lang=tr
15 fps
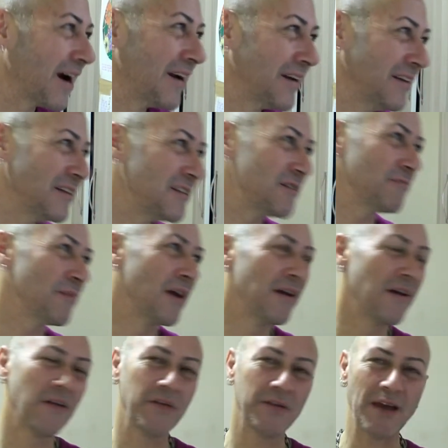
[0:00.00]
kardeşim.
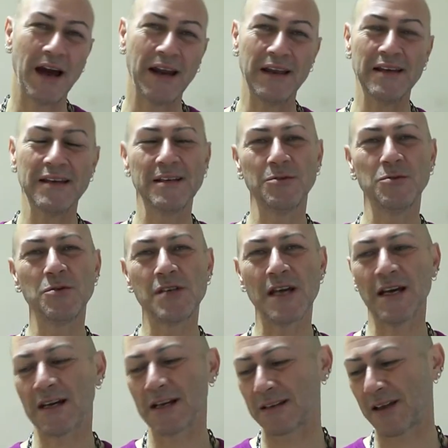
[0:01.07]
Yani yüce
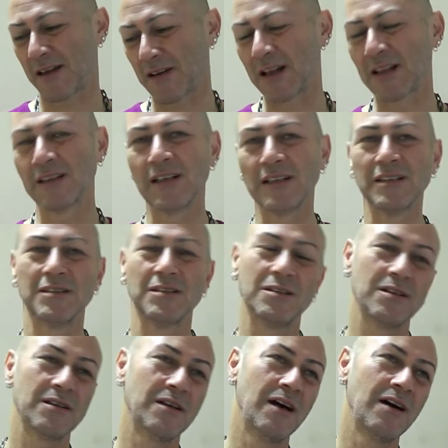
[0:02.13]
yaratan Allah'ın
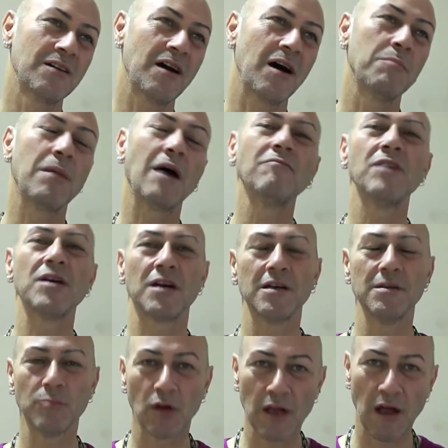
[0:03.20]
Rahman ve
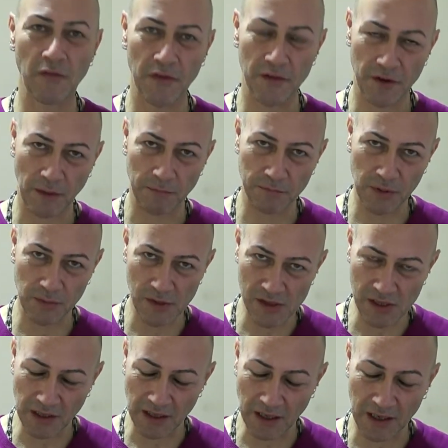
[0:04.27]
Rahim olan
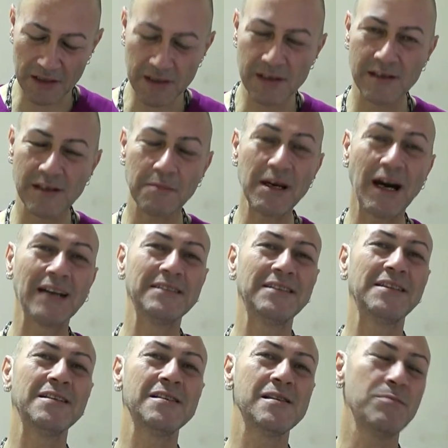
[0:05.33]
Rabbimizin karşısında bir
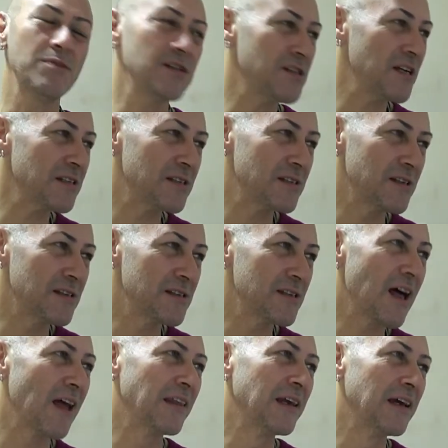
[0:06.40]
haddinizi bileceksiniz
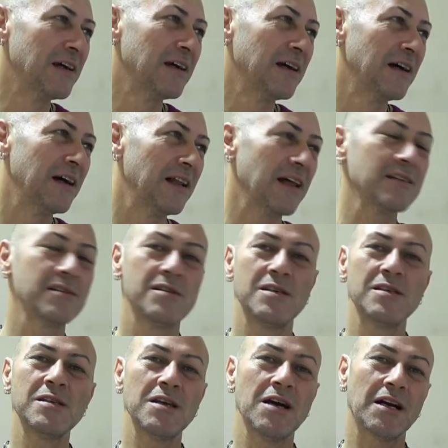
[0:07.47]
lan. Lan
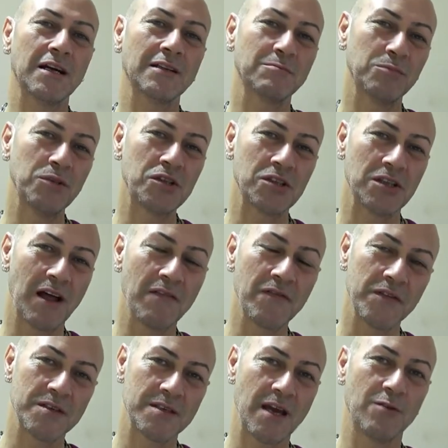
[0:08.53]
sizi yaratmış lan.
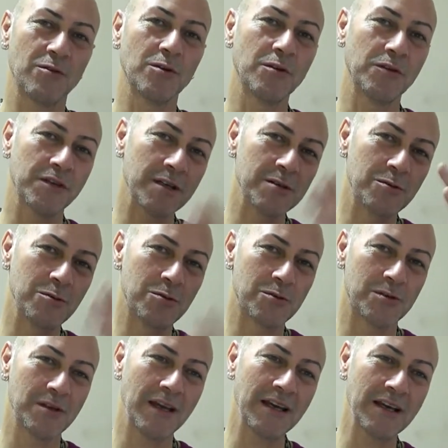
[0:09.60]
Sen onun nasıl
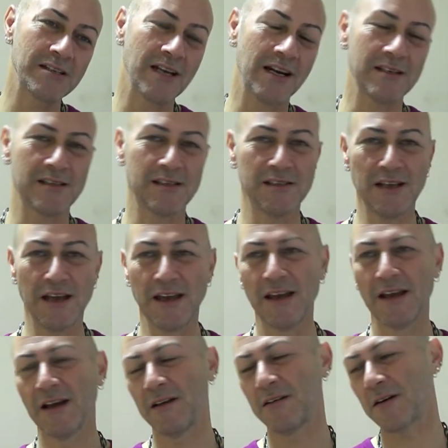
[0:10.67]
üstüne geçersin de.
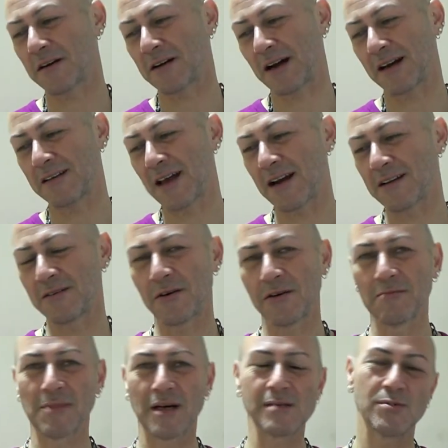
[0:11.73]
Yok kaderde
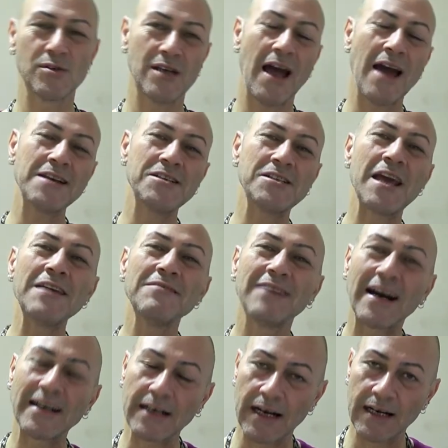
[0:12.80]
olmazmış. Her şey
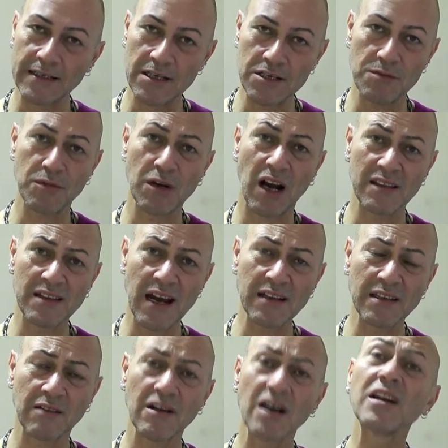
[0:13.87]
var kardeşim.
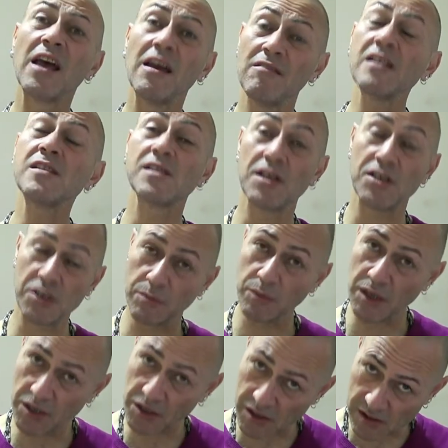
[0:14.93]
Kader de var. Evet
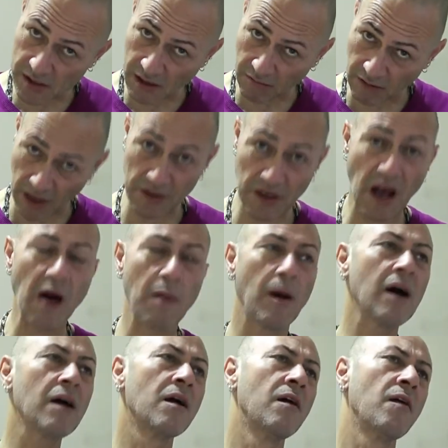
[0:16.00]
seçimleriniz de var.
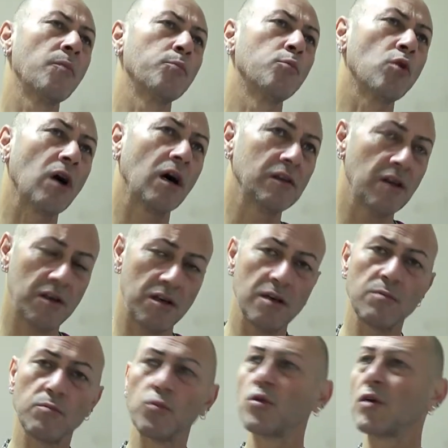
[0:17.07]
Ama bu
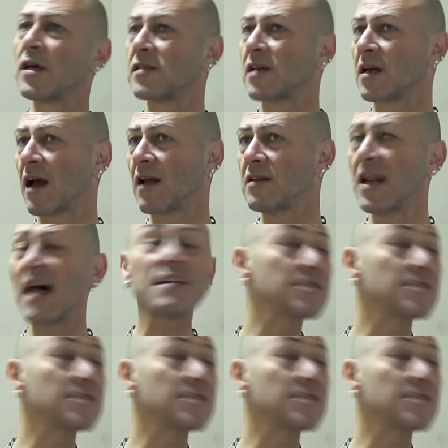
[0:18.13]
kaderi, bu gezegenler